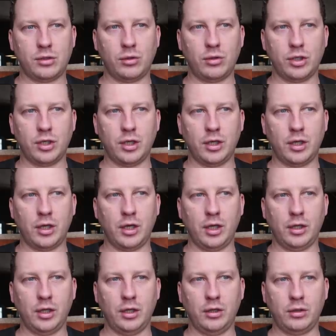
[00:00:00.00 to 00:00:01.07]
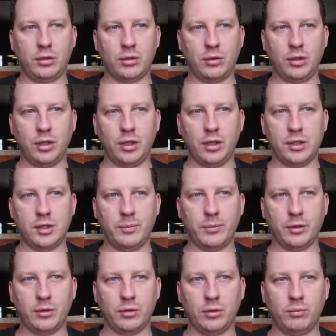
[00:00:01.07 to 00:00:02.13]
сложная какая-то электроника,
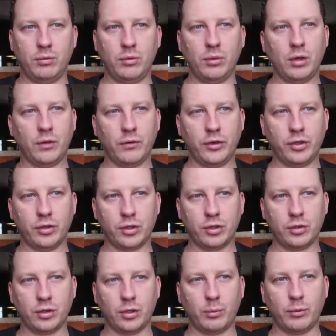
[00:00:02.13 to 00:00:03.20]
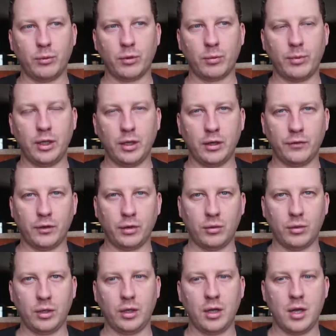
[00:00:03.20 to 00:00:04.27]
типа ноутбуков, еще что-то, поwerбанков,
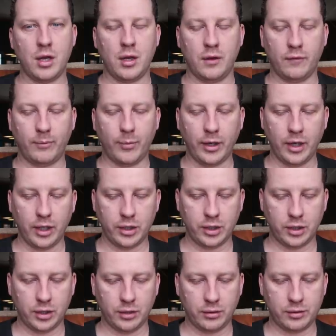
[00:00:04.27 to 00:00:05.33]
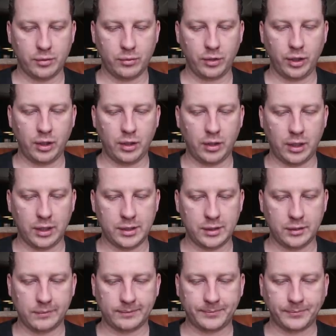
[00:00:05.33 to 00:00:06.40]
такое в багаж Э, свой не класть.
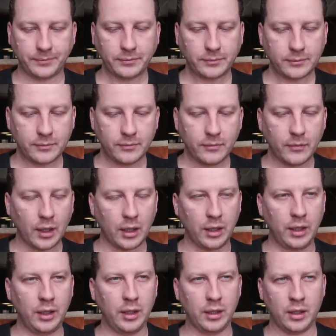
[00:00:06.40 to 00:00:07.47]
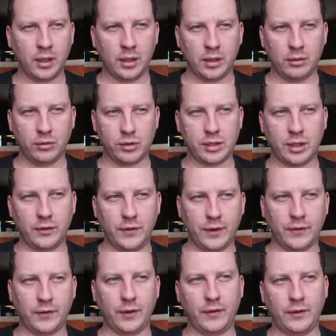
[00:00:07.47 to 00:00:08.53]
И, ну,
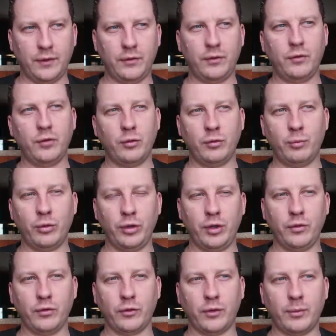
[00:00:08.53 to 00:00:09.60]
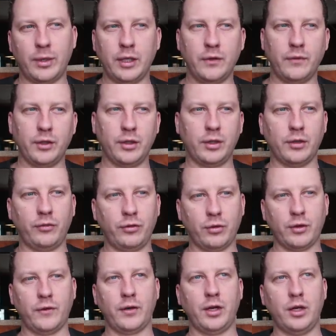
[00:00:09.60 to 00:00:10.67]
соответственно, если вы будете его заматывать, это все
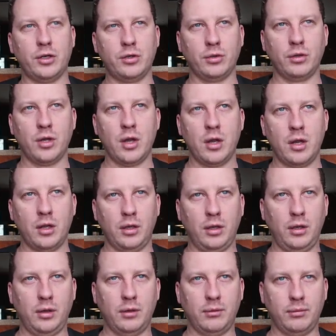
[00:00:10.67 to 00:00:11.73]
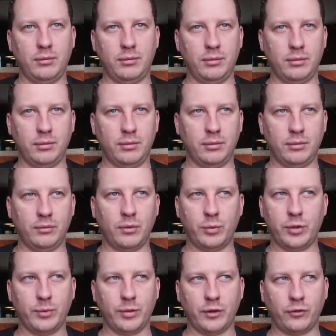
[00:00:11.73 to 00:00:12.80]
разрежут и, э, в
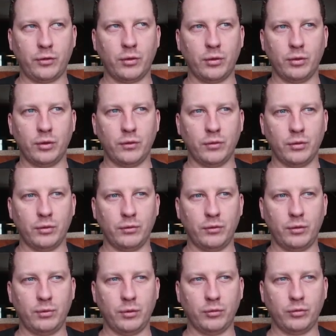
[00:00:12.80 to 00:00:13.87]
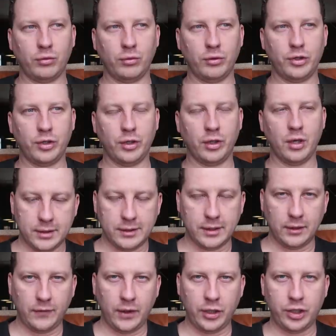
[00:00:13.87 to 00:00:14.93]
общем, раскроют его в любом случае.
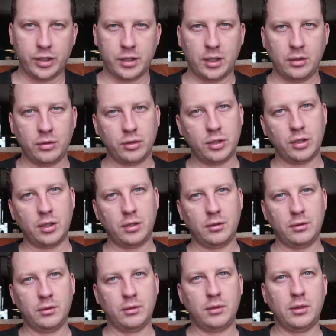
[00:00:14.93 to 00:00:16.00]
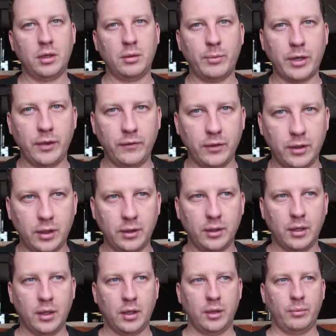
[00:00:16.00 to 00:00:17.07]
За два часа нужно, э, как правило,
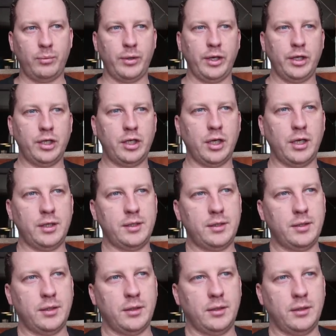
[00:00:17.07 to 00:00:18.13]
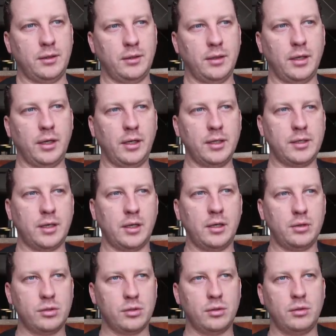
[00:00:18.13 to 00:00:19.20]
приезжать на
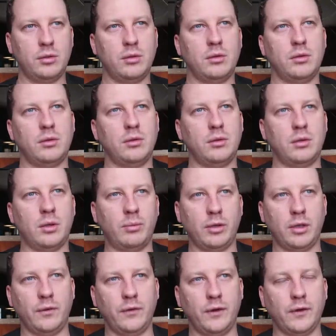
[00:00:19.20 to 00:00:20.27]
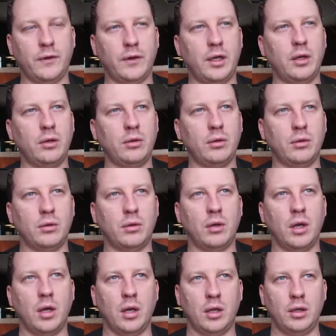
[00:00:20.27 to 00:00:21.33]
регистрацию, об этом все знают, но
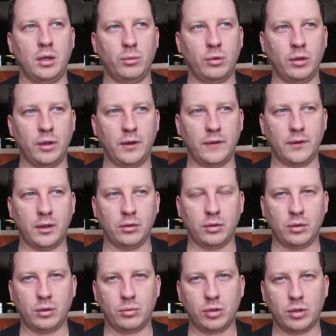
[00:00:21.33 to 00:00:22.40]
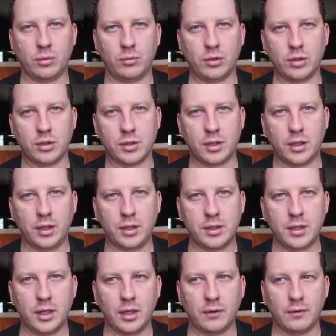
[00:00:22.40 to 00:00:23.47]
немногие знают о том, что можно
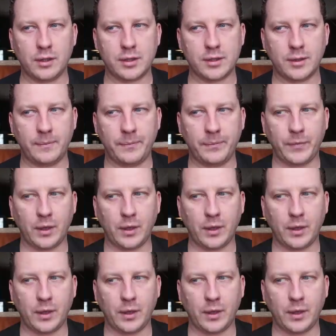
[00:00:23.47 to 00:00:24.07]
зарегистрироваться